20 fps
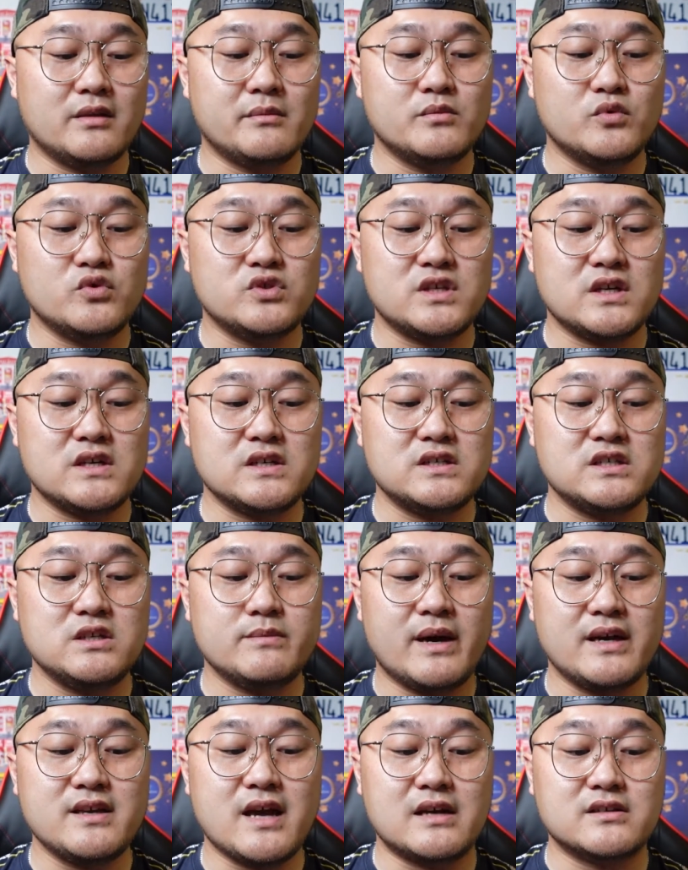那么目前西
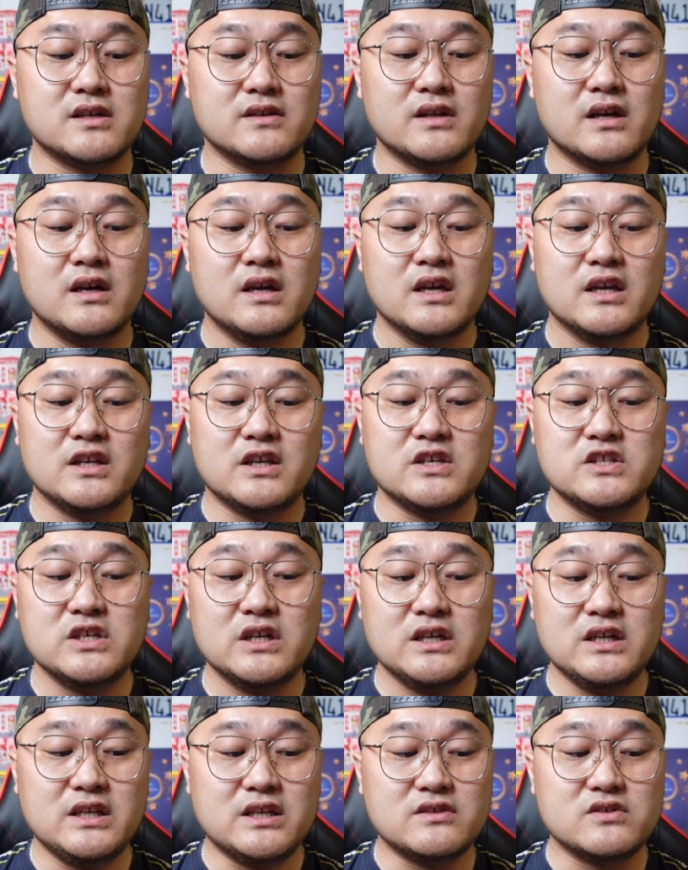班牙人呢已
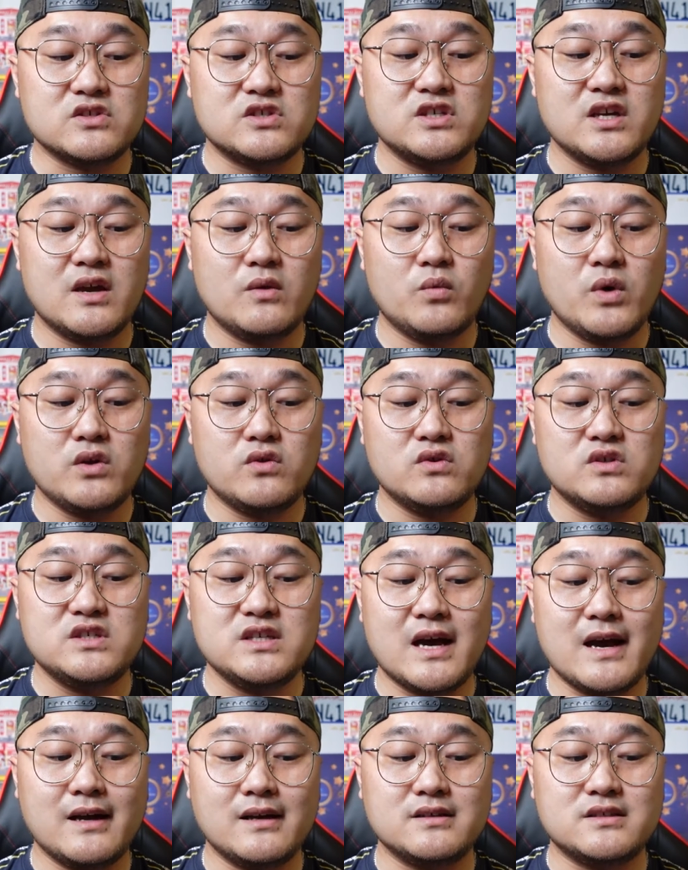经领先位于
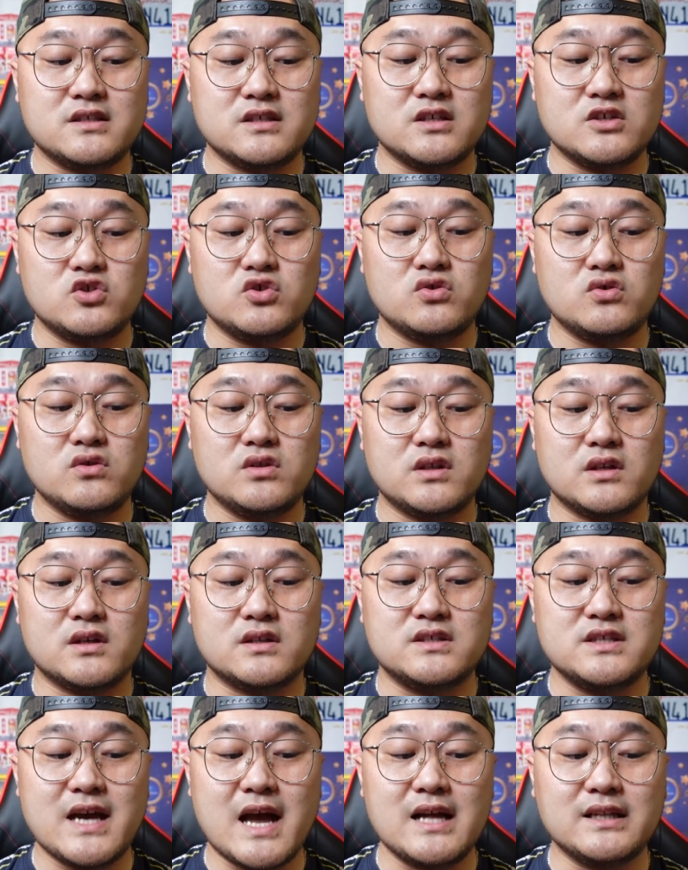降级区
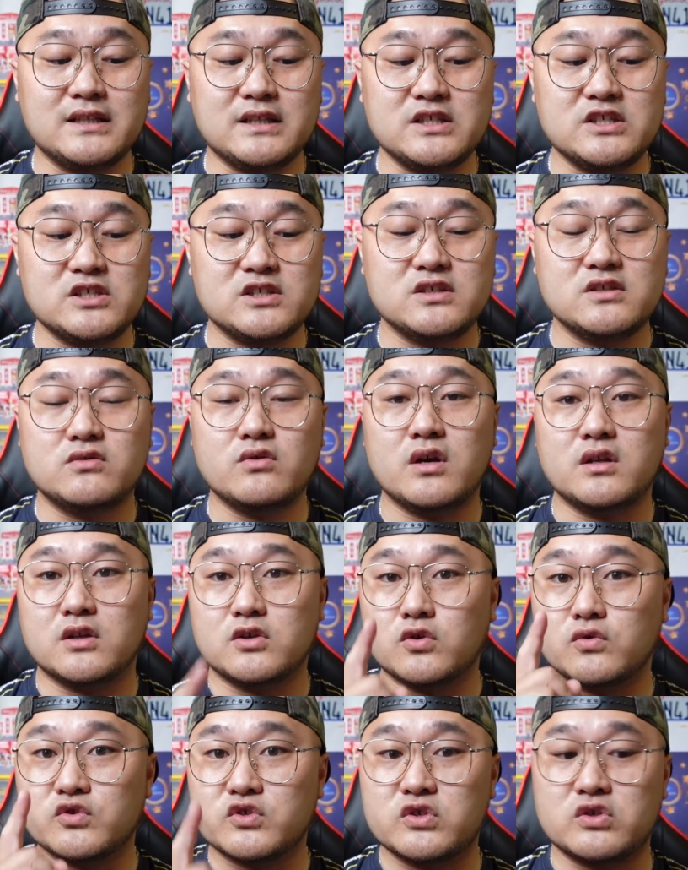的加迪斯队呢
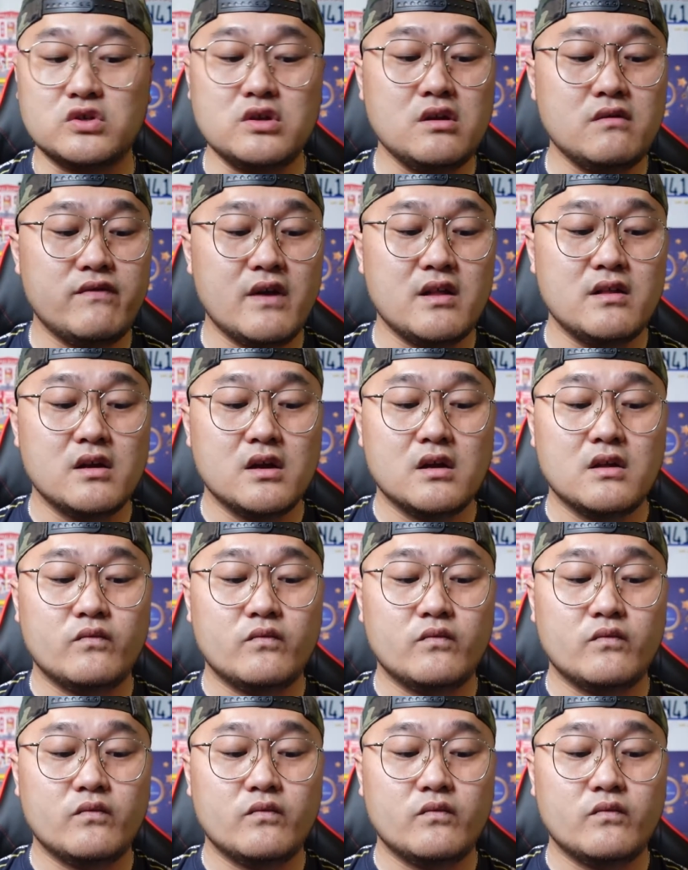有十一分，